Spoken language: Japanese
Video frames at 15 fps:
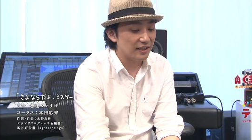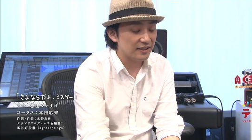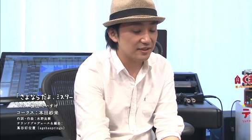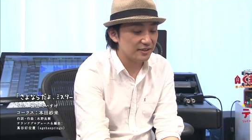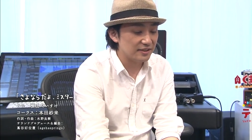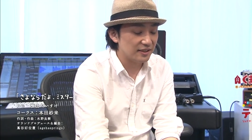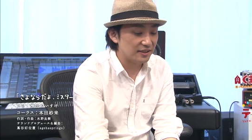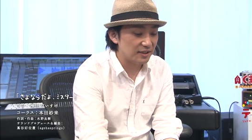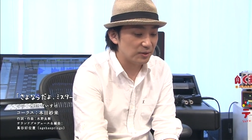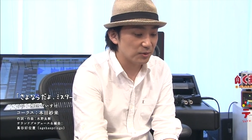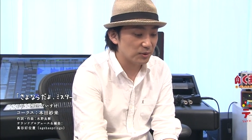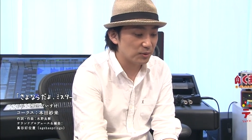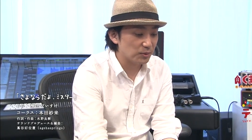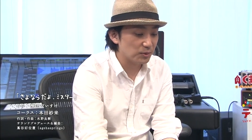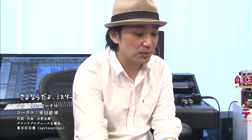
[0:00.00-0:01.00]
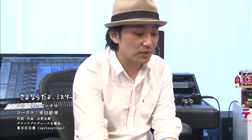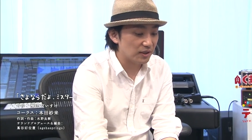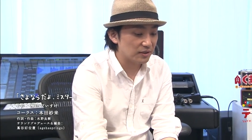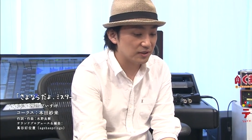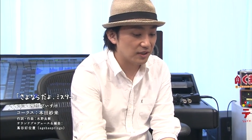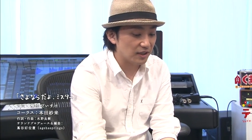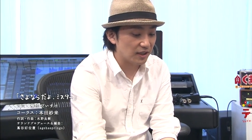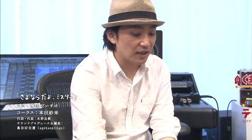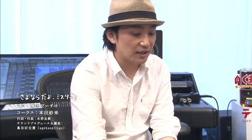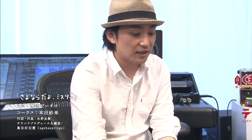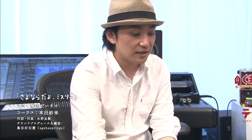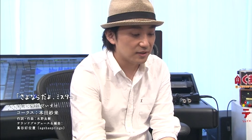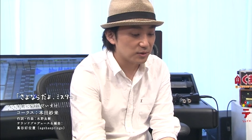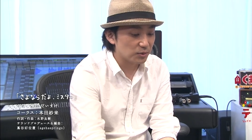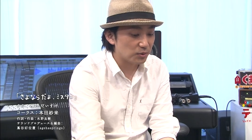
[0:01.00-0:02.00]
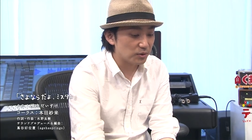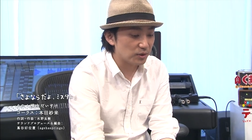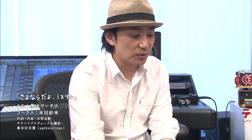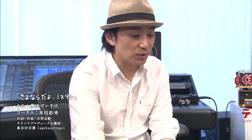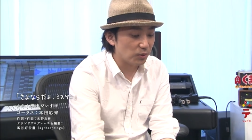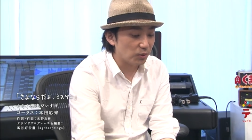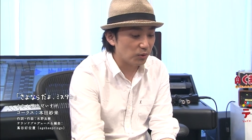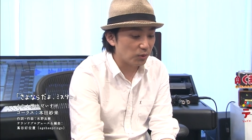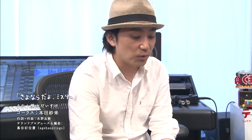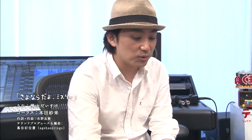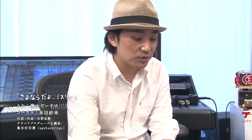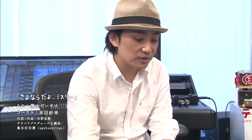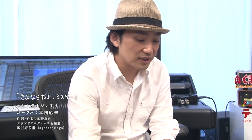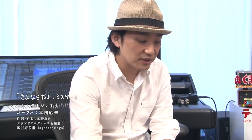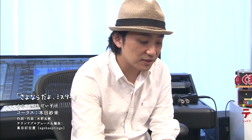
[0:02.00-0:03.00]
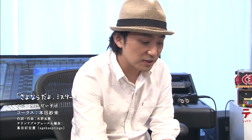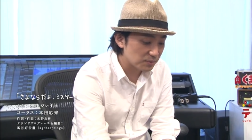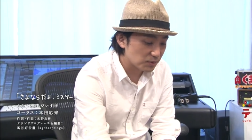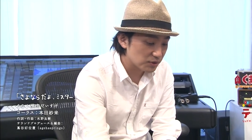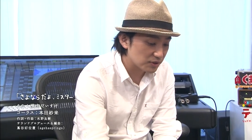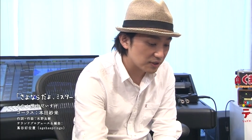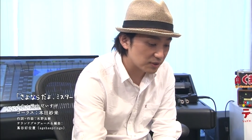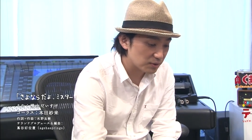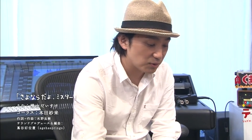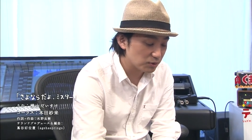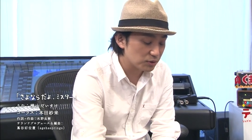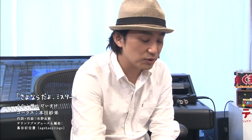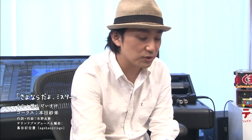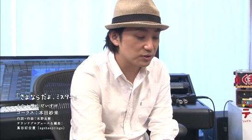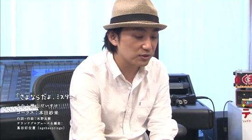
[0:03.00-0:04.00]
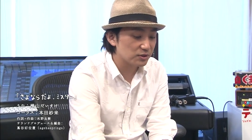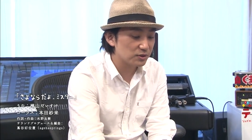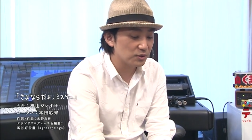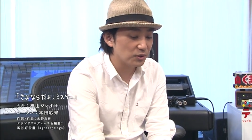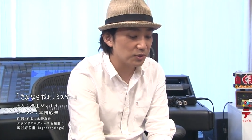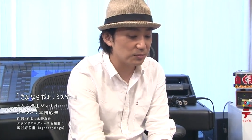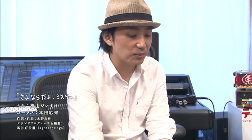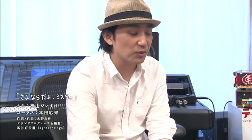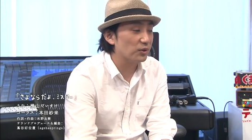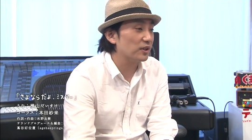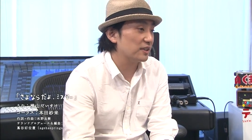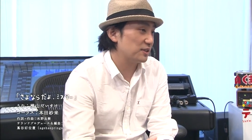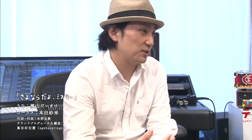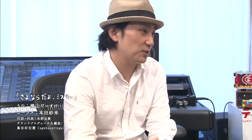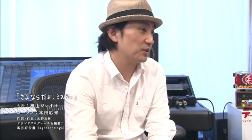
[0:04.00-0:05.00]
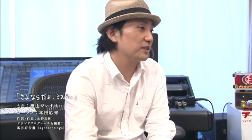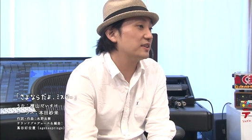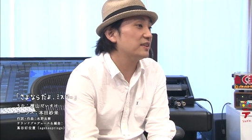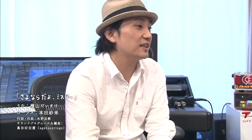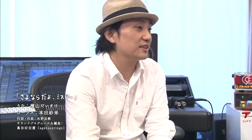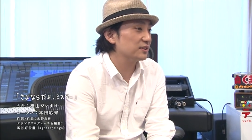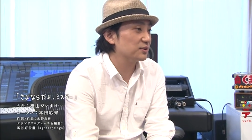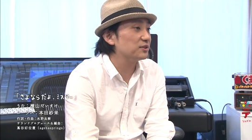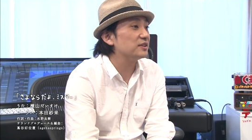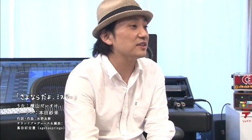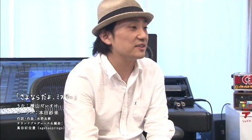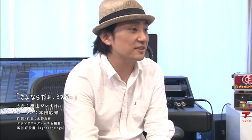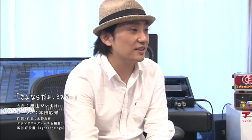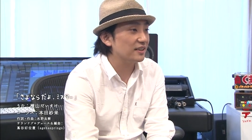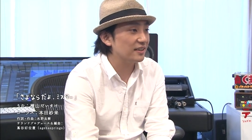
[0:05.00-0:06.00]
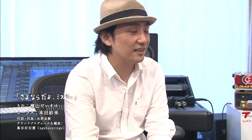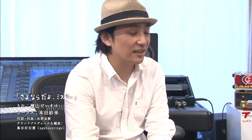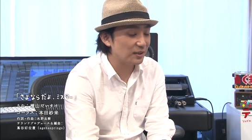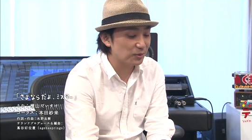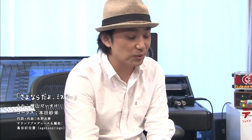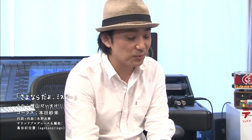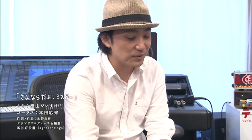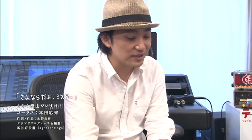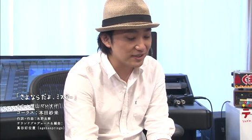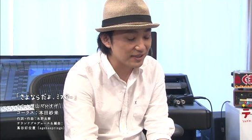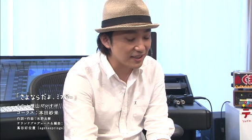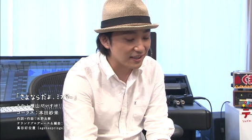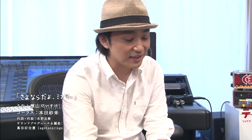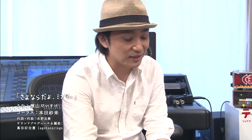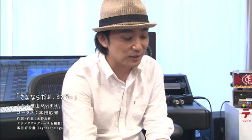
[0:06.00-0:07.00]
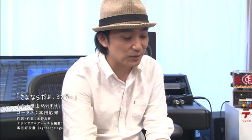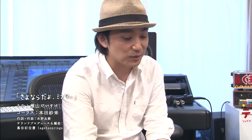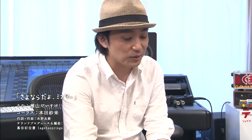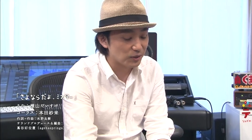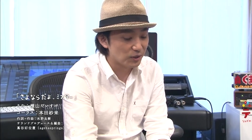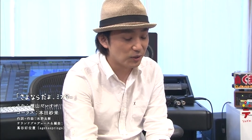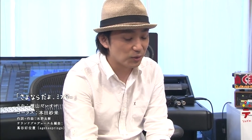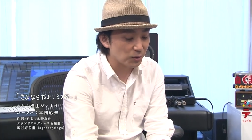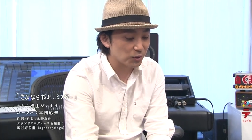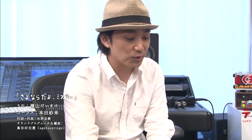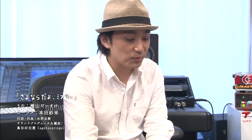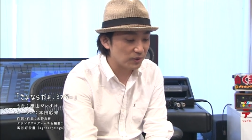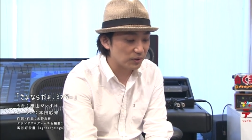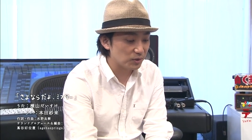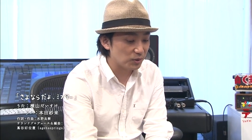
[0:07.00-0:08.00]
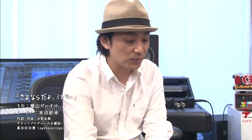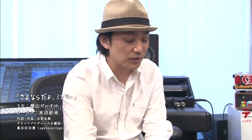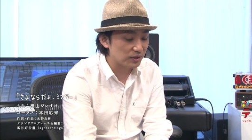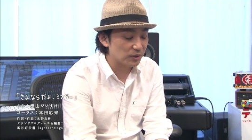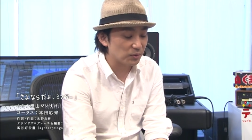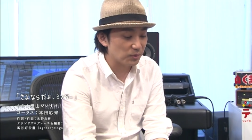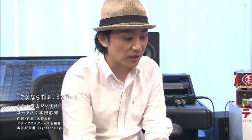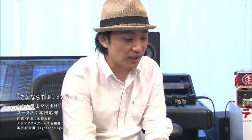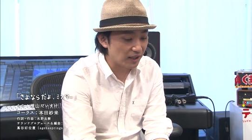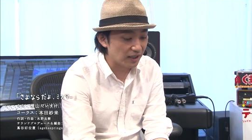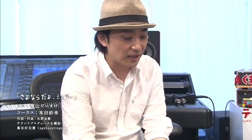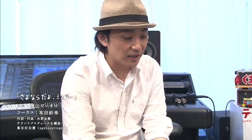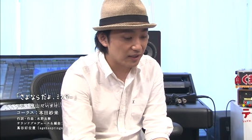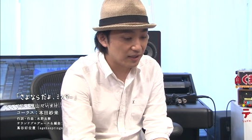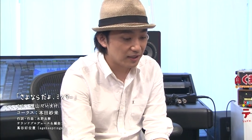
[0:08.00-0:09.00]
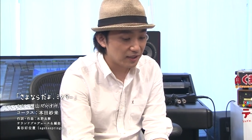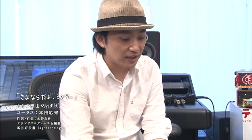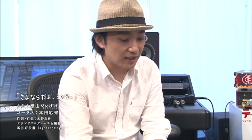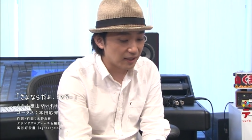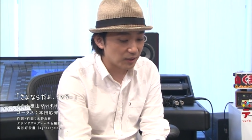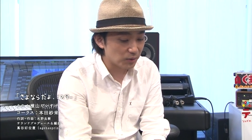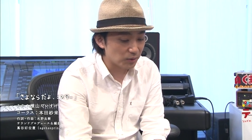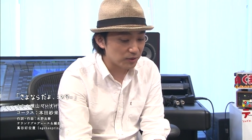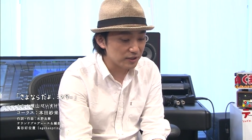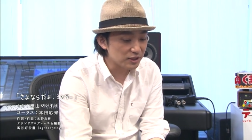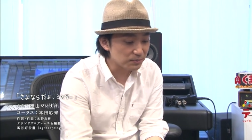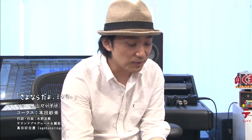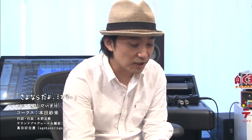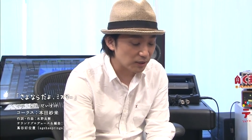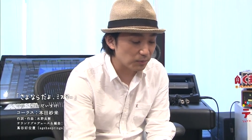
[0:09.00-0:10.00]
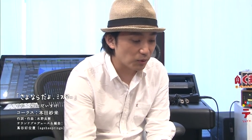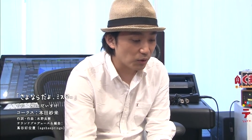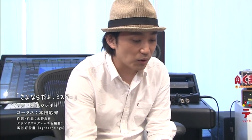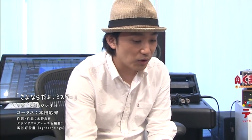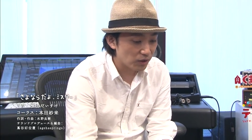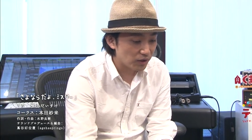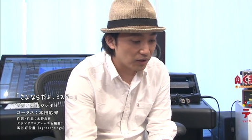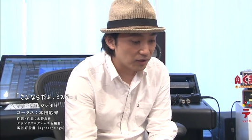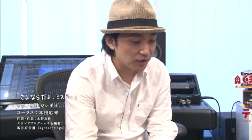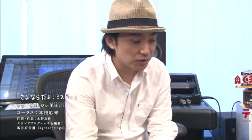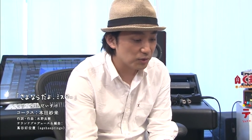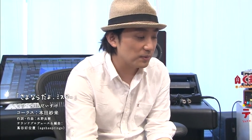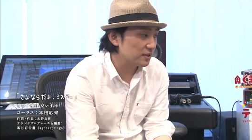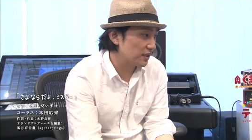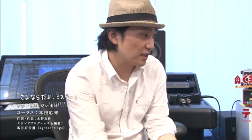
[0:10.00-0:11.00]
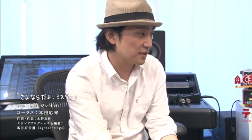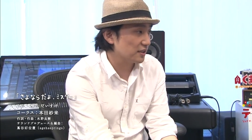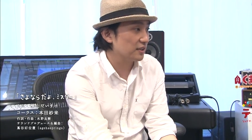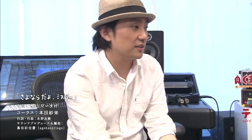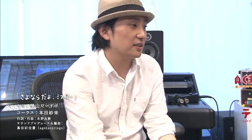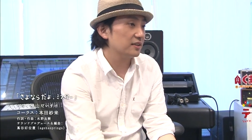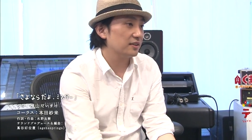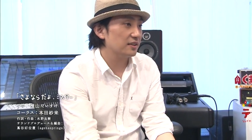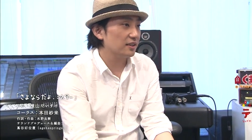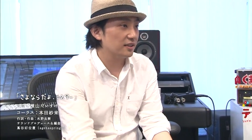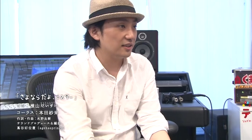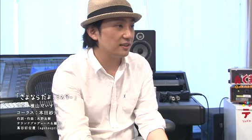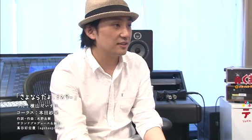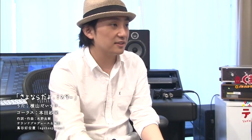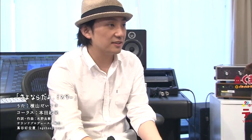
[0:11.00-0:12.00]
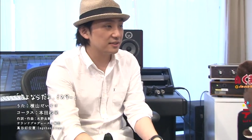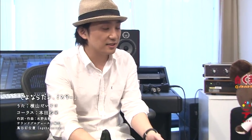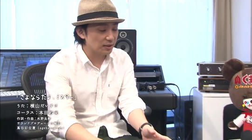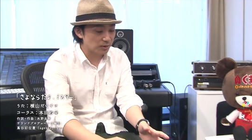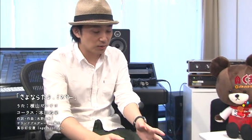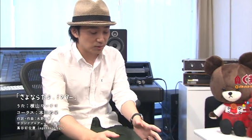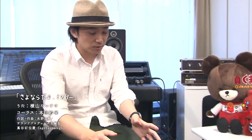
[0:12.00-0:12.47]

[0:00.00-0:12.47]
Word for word: 人生っていろんなことがあるから、そこでこう送り出す気持ちってすごく強いものが必要な気がするんですね。でこの「ミスター」っていう言葉に込めたのは、いつまでも例えばさらちゃんだったりちっちゃい